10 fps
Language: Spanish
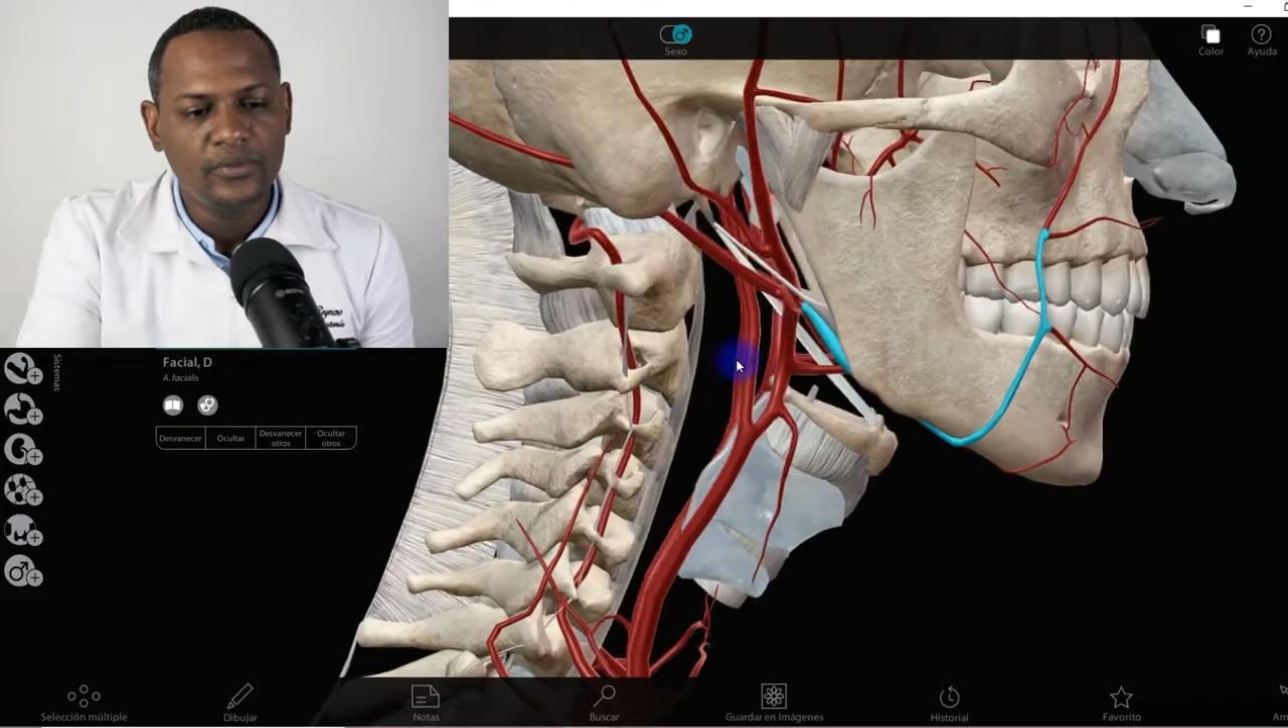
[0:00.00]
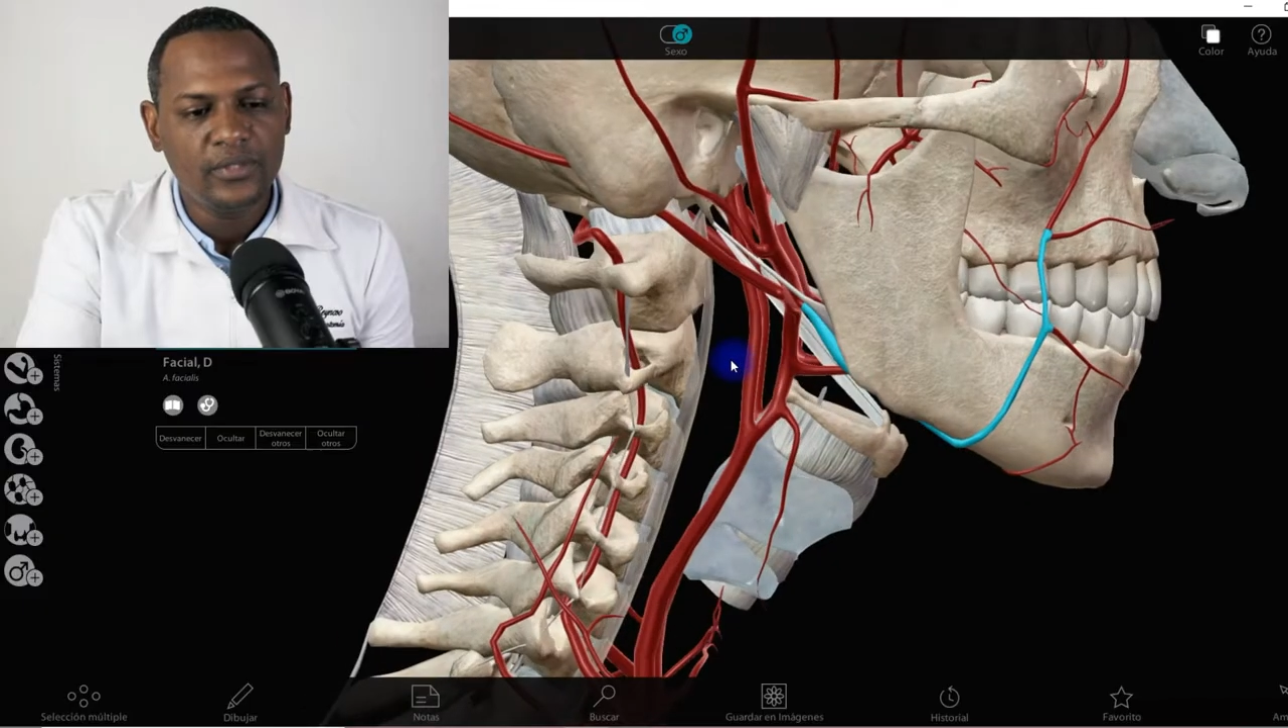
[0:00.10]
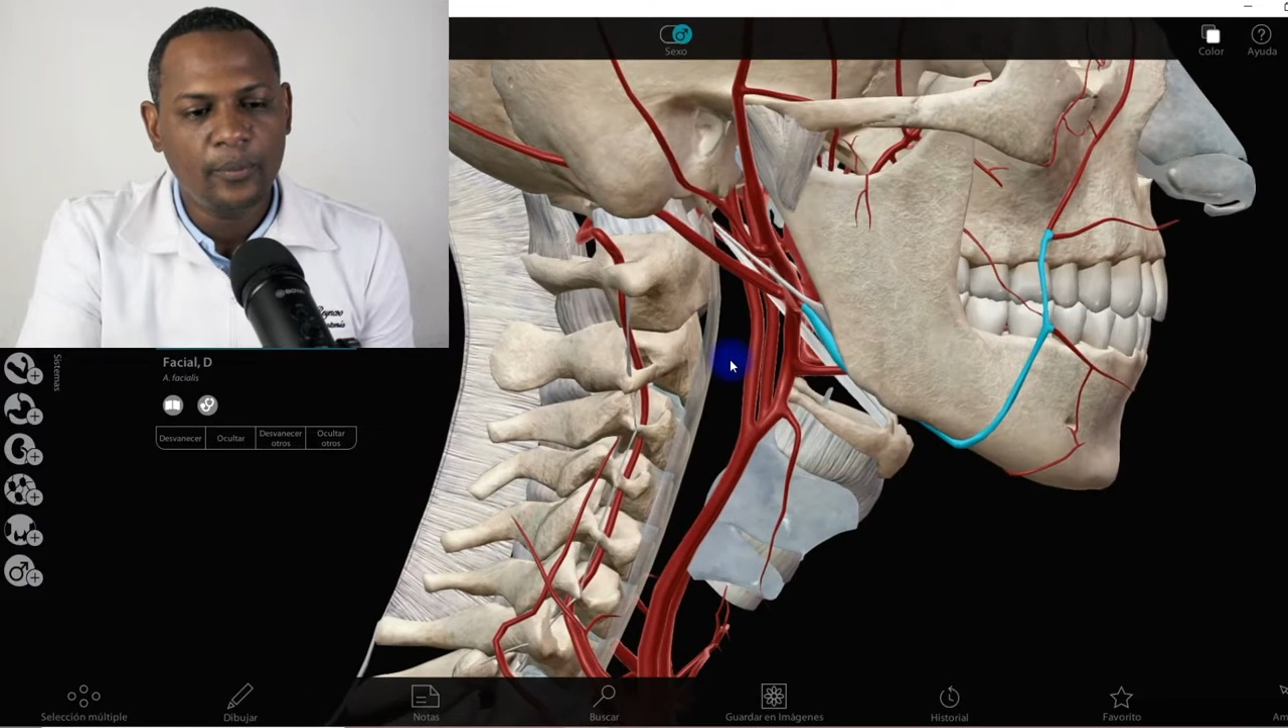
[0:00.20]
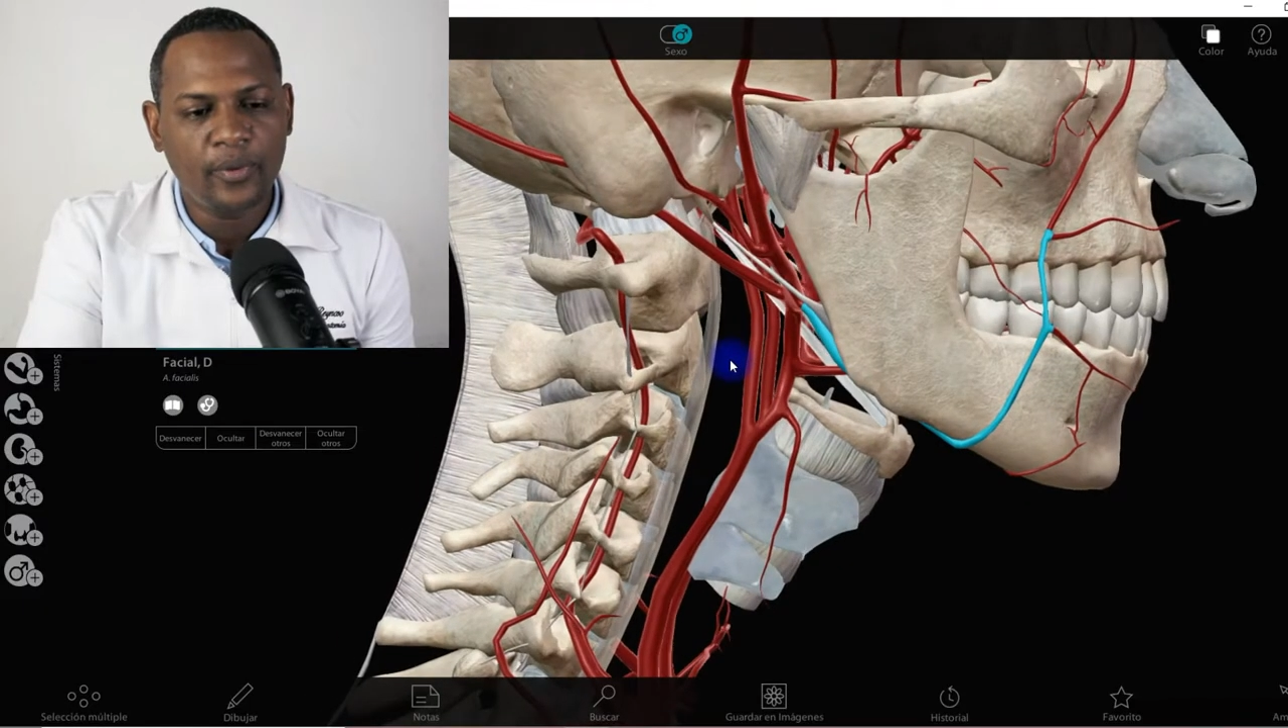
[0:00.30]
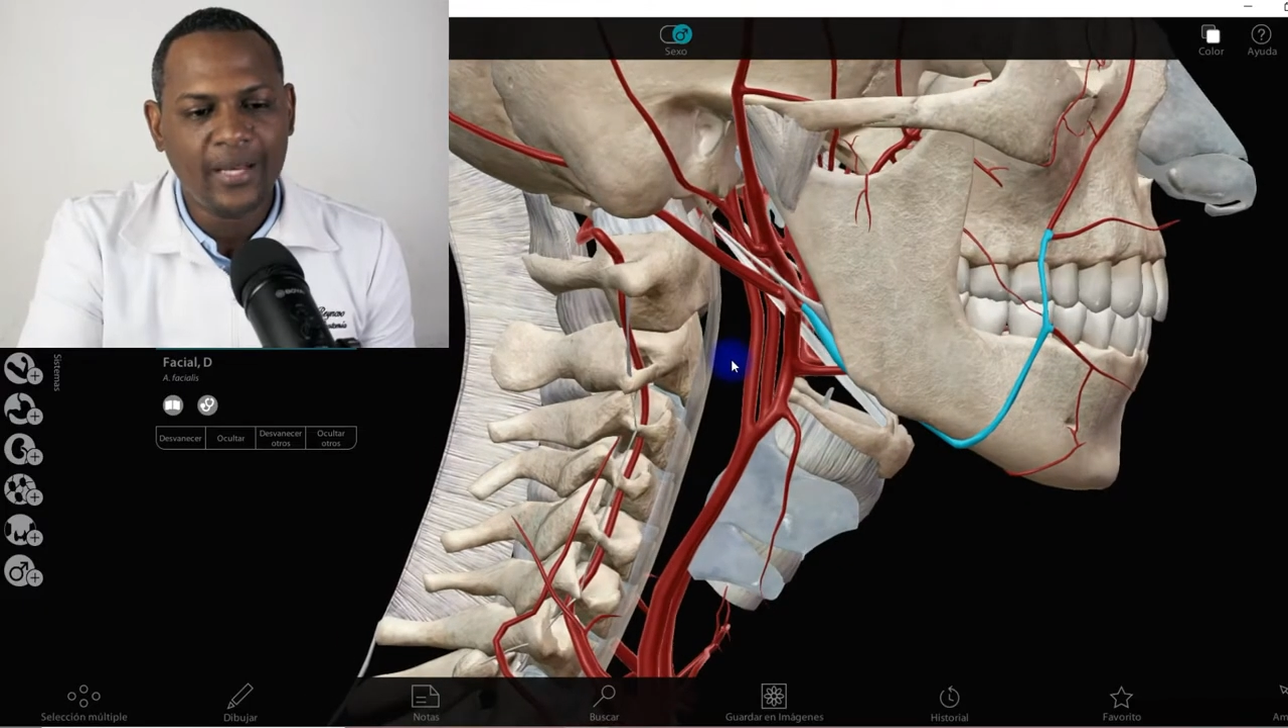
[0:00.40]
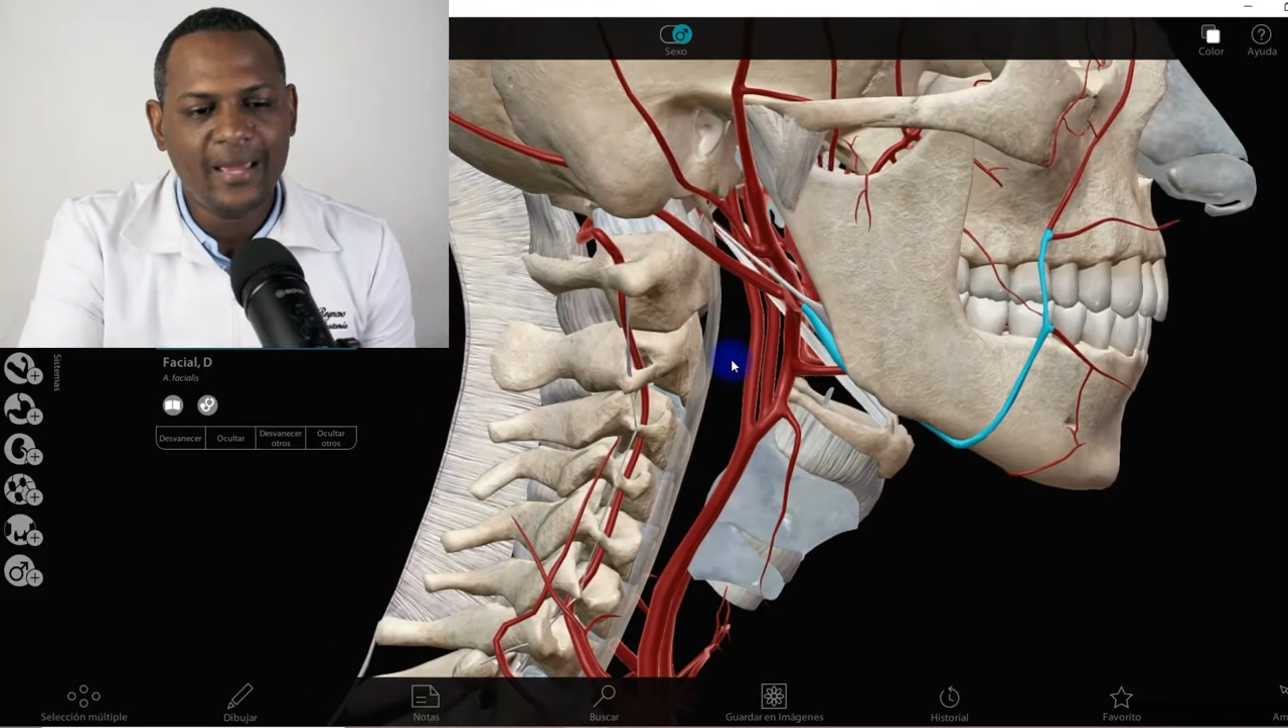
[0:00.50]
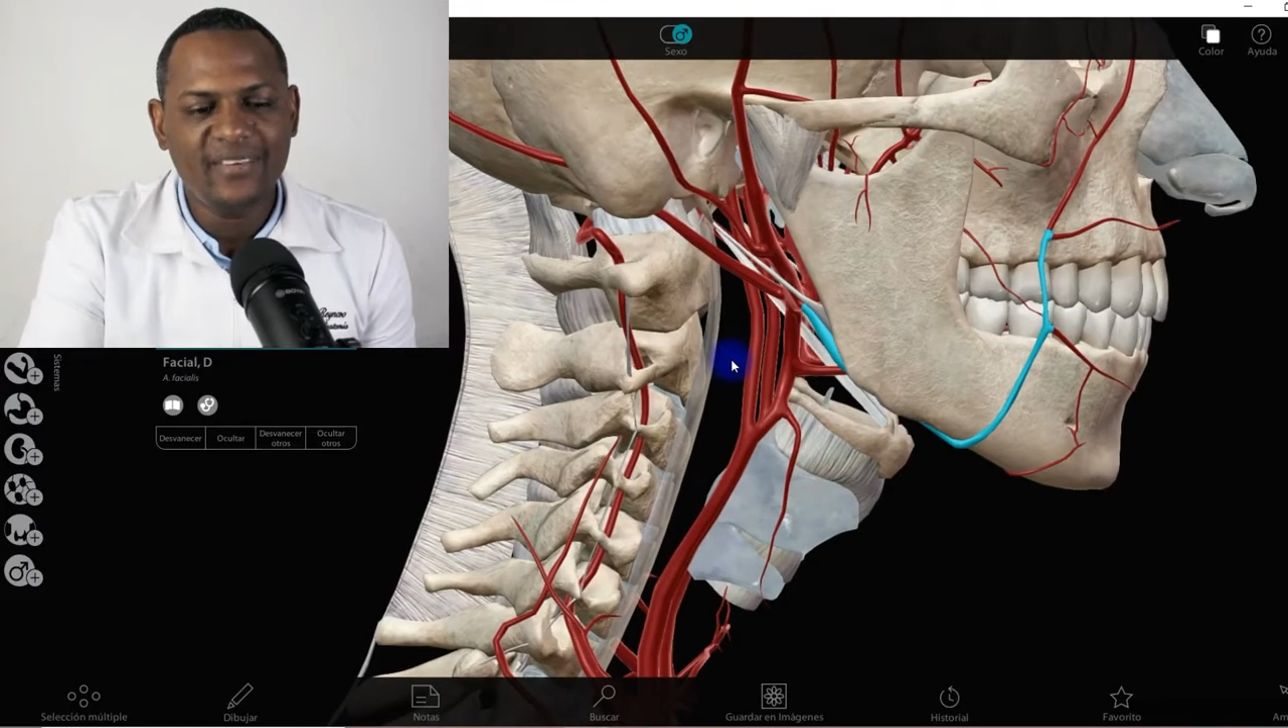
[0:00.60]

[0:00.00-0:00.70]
Se podrá